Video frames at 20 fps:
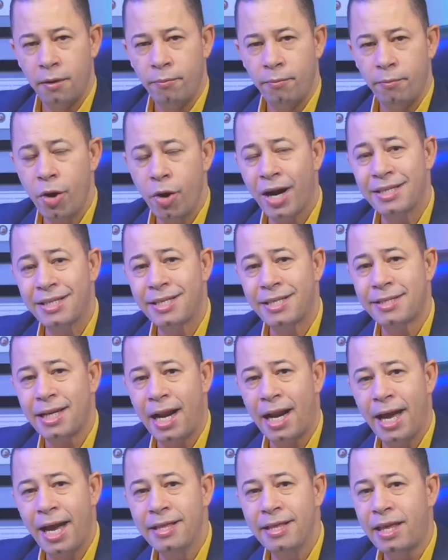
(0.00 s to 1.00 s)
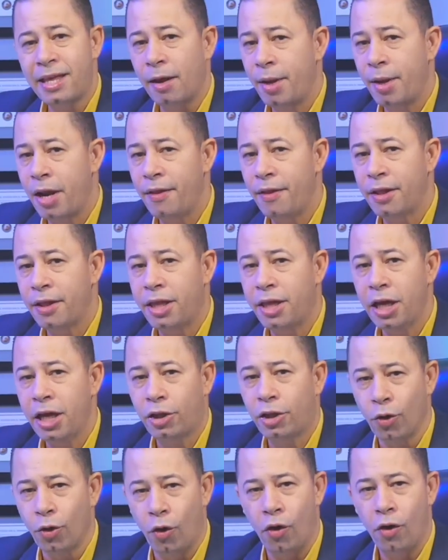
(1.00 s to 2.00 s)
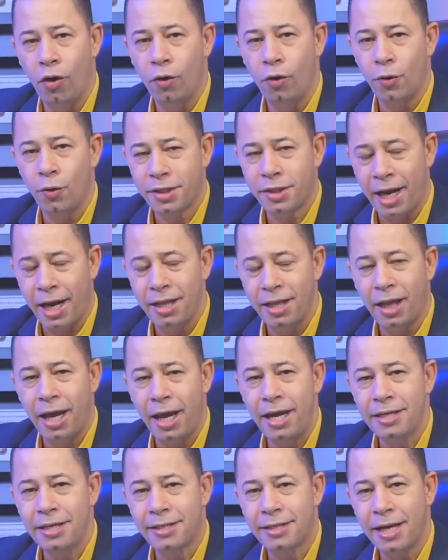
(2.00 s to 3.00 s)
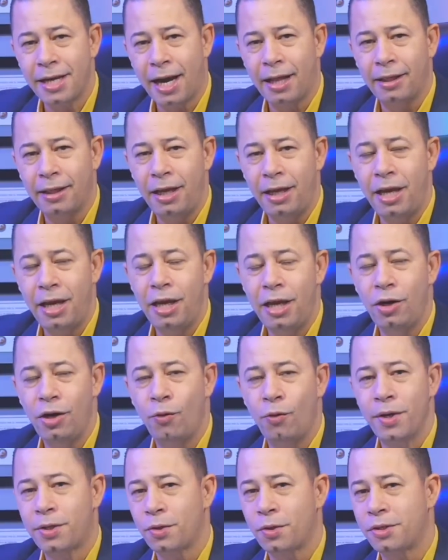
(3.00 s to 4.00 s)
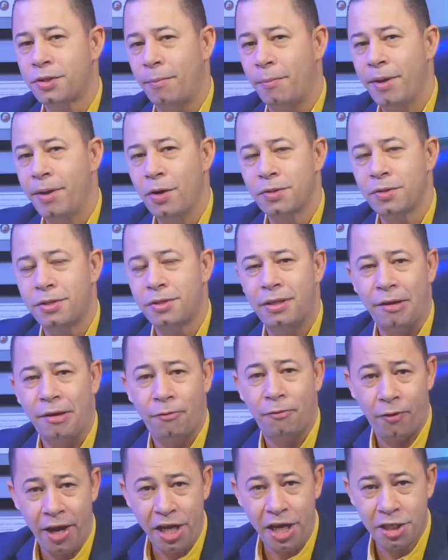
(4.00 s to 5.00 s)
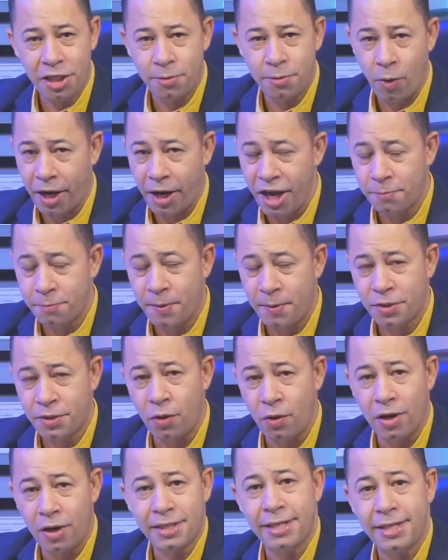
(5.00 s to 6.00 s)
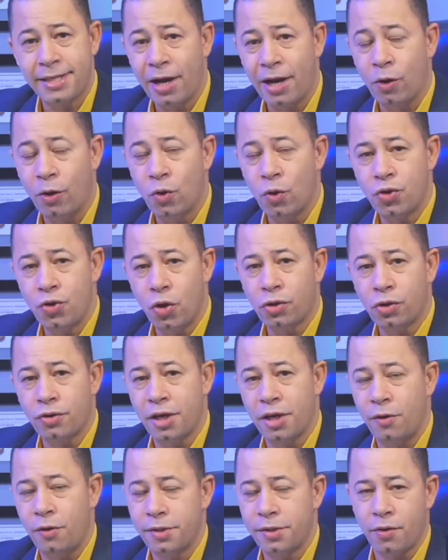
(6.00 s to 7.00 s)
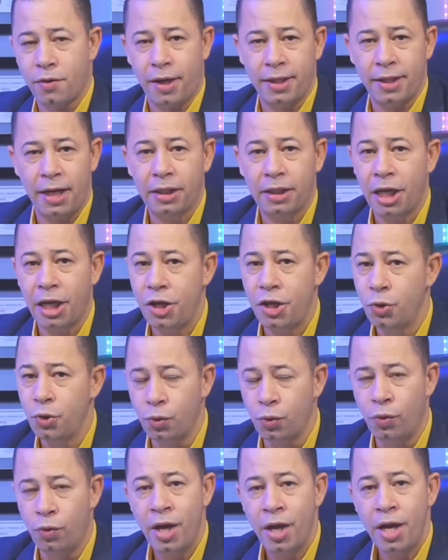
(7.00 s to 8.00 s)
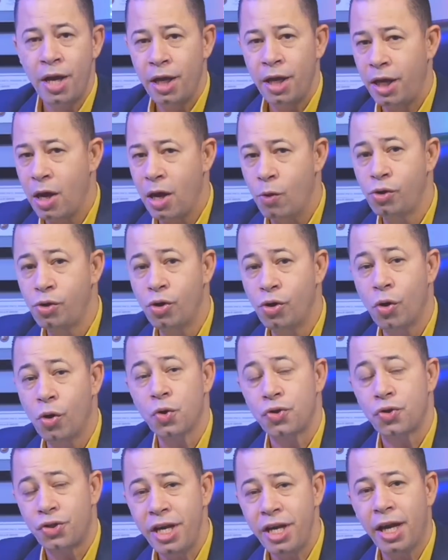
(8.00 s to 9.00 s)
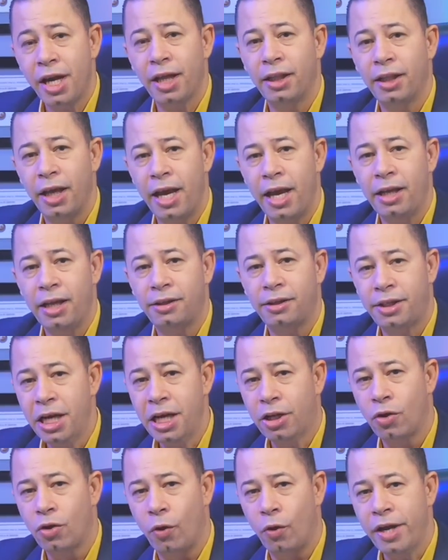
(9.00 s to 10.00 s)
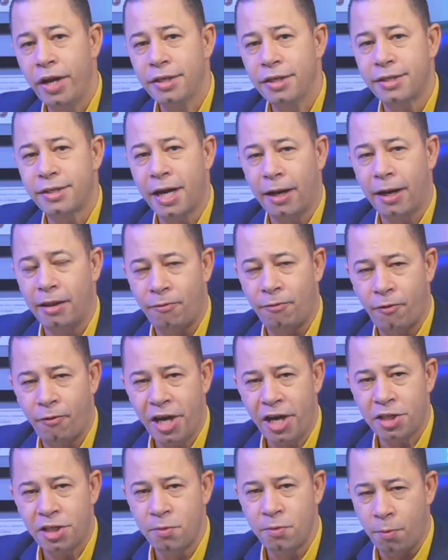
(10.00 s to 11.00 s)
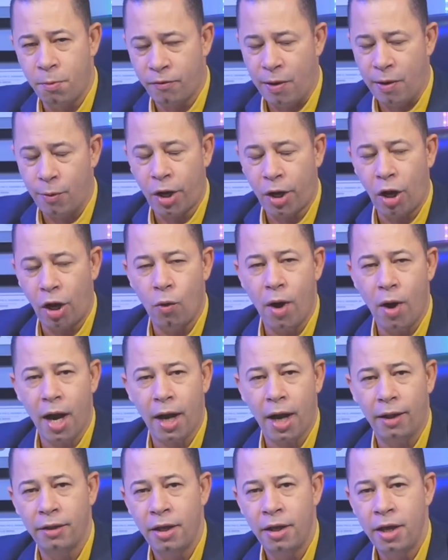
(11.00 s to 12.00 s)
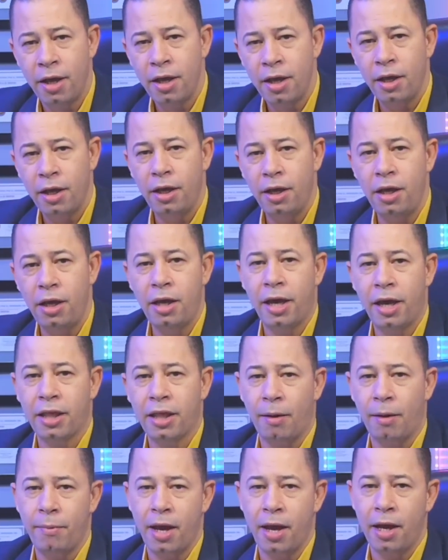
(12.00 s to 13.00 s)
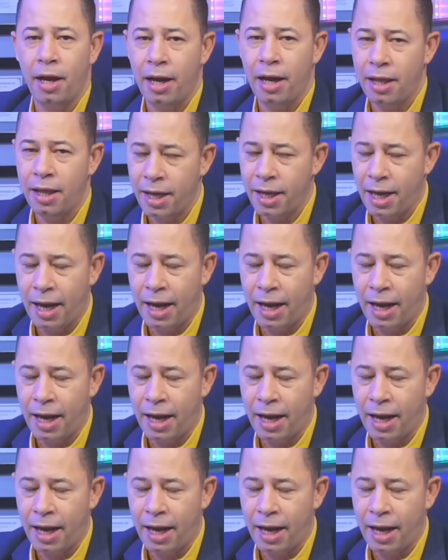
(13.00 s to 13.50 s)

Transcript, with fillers: gracias a la gente que viene de TikTok, nuestra gente de Instagram y nuestros amigos de Facebook, aquellas personas que están con nosotros en nuestro canal de YouTube y aún no nos siguen en TikTok, Instagram y Facebook, por favor que lo hagan y que también le den a la